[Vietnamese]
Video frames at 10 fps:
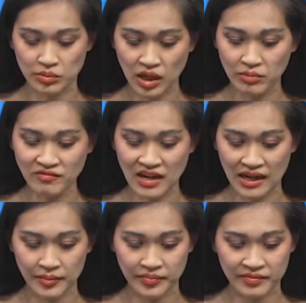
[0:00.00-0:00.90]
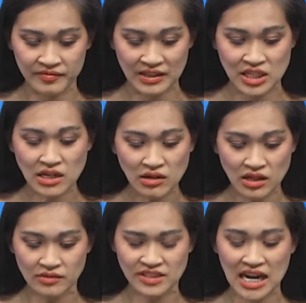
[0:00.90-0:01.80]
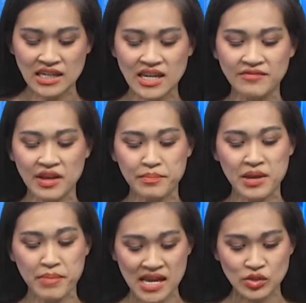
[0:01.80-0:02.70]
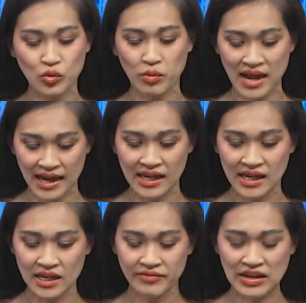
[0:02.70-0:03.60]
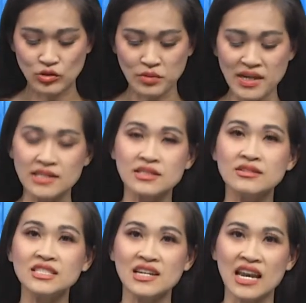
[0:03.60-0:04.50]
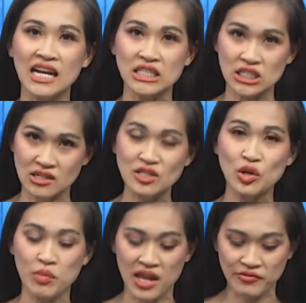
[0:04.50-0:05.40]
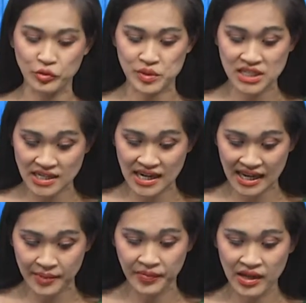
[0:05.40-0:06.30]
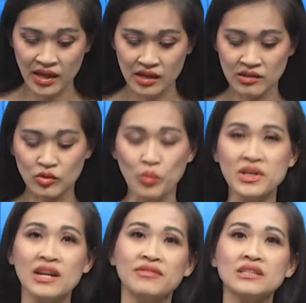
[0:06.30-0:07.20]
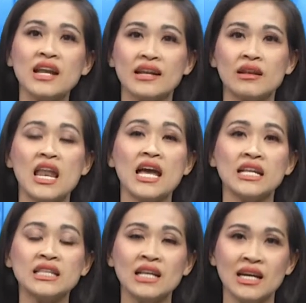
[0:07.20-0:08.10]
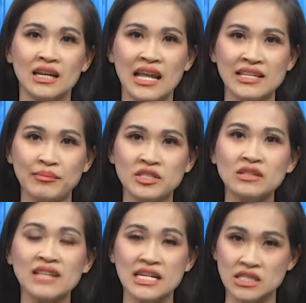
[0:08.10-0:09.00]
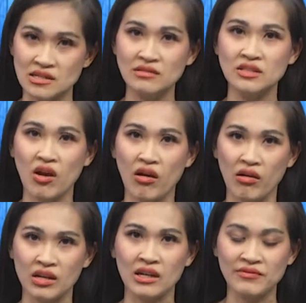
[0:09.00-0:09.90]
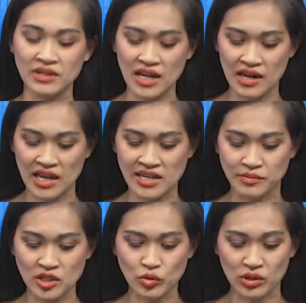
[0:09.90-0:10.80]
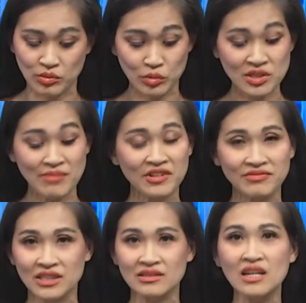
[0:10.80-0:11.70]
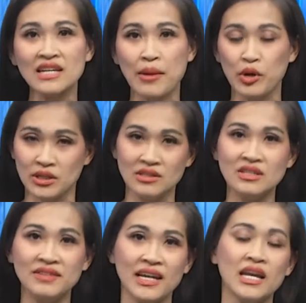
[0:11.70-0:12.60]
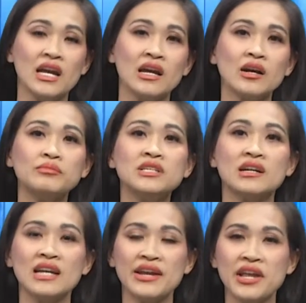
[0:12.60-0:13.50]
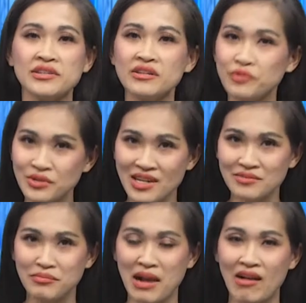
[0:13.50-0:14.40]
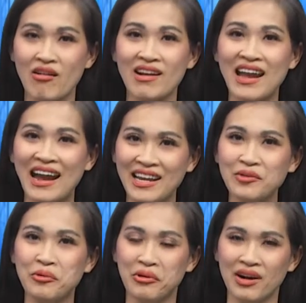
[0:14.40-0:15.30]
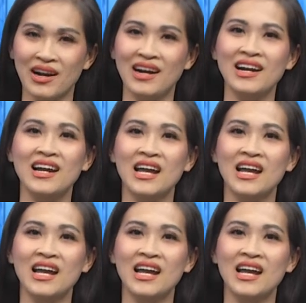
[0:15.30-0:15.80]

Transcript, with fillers: thống và và chiến lược sáng kiến về BBS của bà và chuẩn bị cho chương trình lăng trứng trong lễ phục sinh này cũng như là vấn đề lễ à, lễ nhậm chức tài chính cho cái, cái vấn đề lễ nhậm chức của tổng thống Trump vân vân tất cả mọi thứ như vậy không những là đệ nhất phu nhân hôn nhân và con gái của